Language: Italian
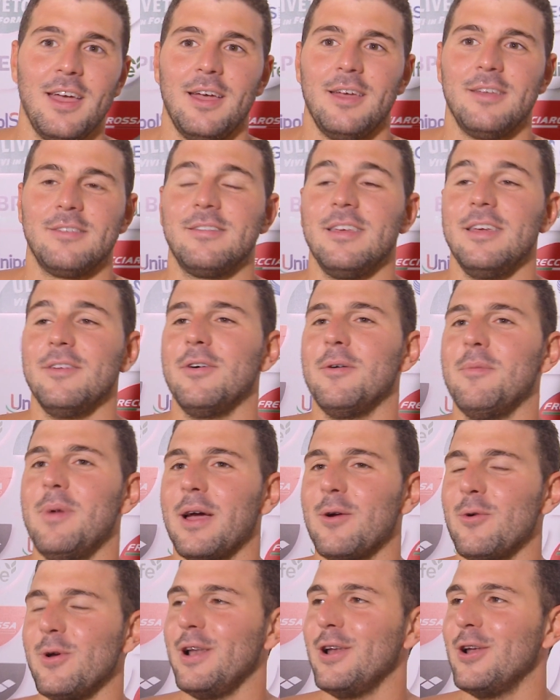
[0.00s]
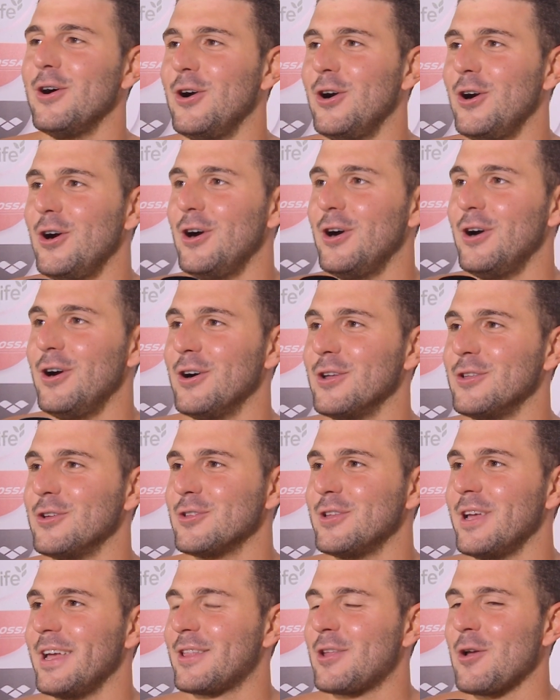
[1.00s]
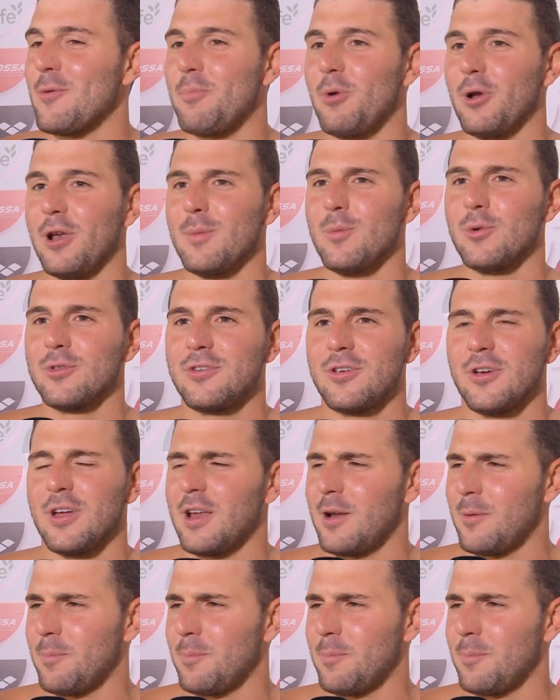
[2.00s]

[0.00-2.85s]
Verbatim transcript: Sì, vabbè, quello ti ho detto, è un po' l'emozione,